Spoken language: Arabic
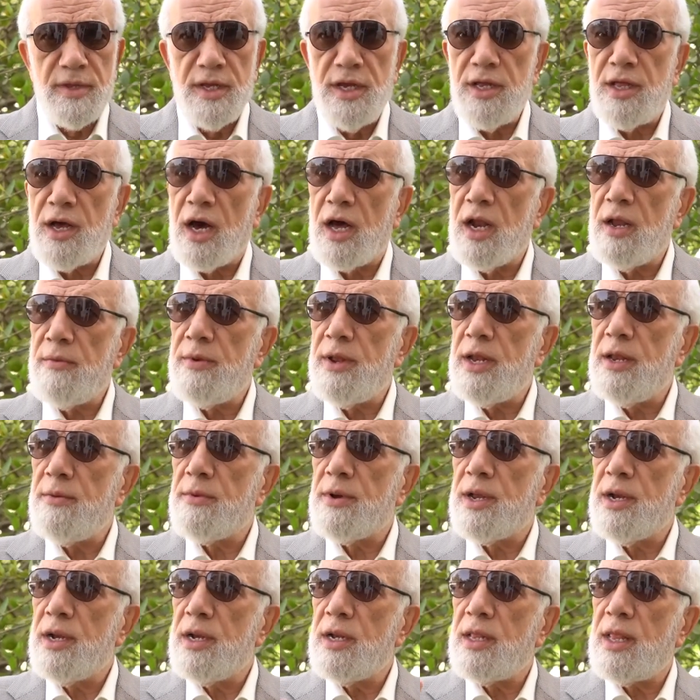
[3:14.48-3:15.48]
بتقريبا
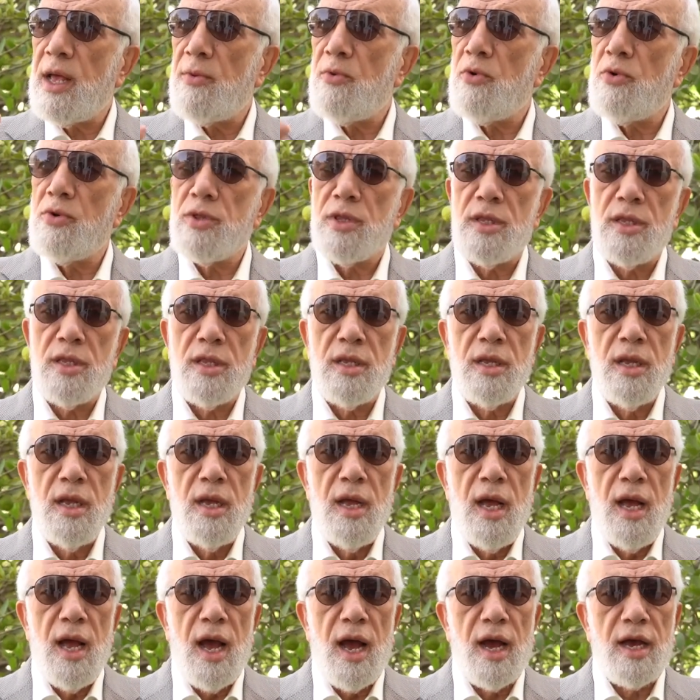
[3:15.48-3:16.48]
يمكن تبعد
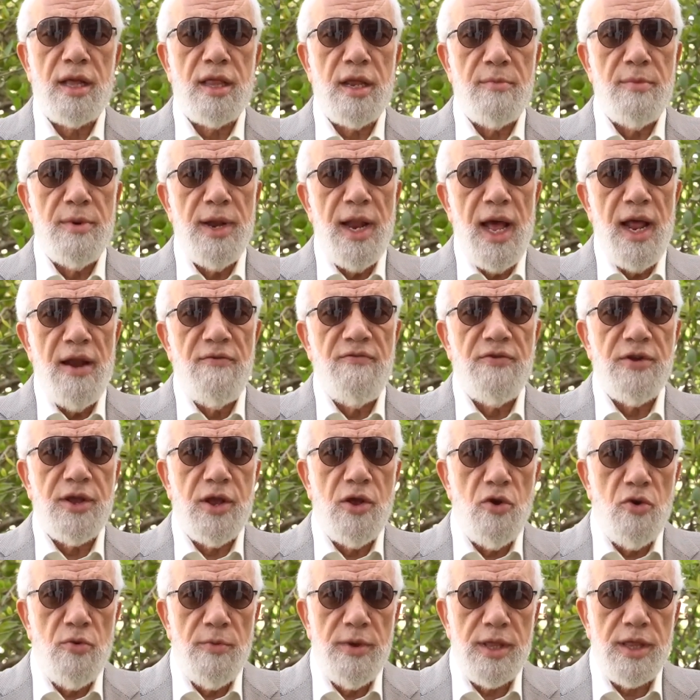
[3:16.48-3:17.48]
اكثر من ألف
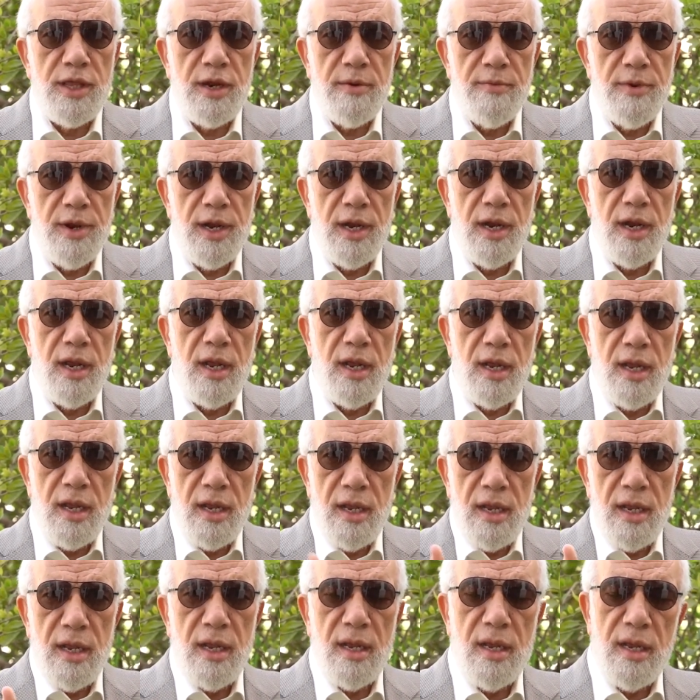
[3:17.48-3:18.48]
كيلومتر من
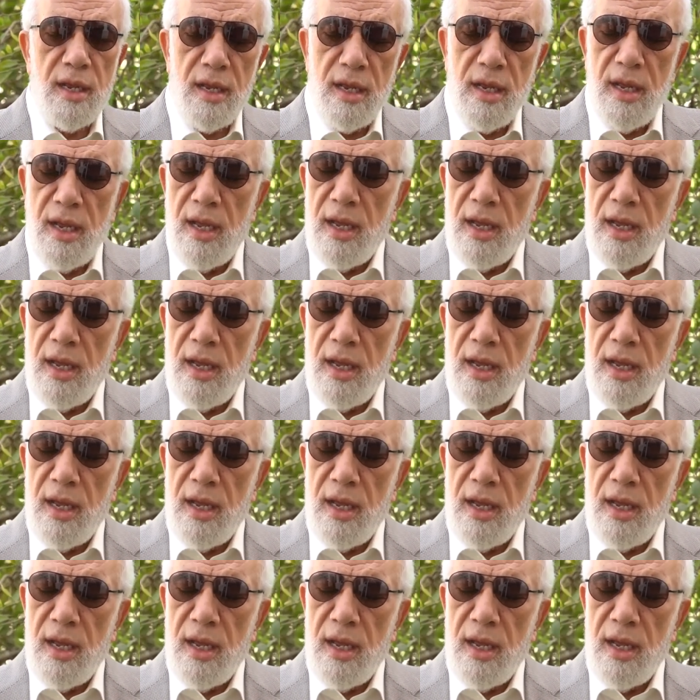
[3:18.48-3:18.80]
آه،